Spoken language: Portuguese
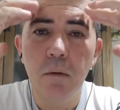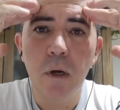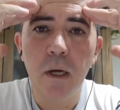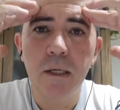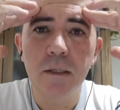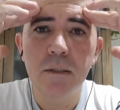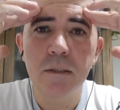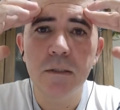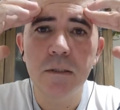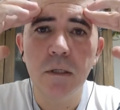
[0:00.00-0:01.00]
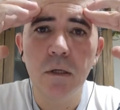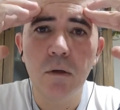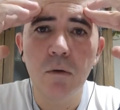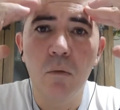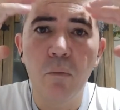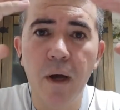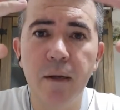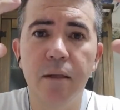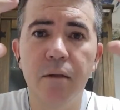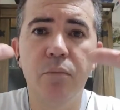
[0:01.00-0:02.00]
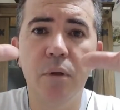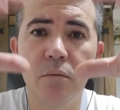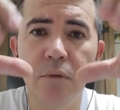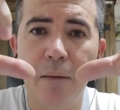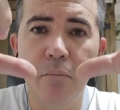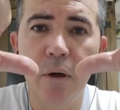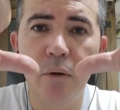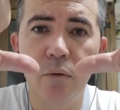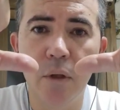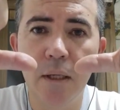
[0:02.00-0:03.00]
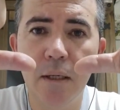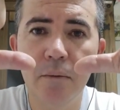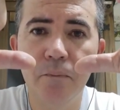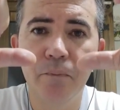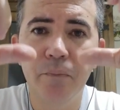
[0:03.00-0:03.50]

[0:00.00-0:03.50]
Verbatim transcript: mas comparando pelo tamanho dele,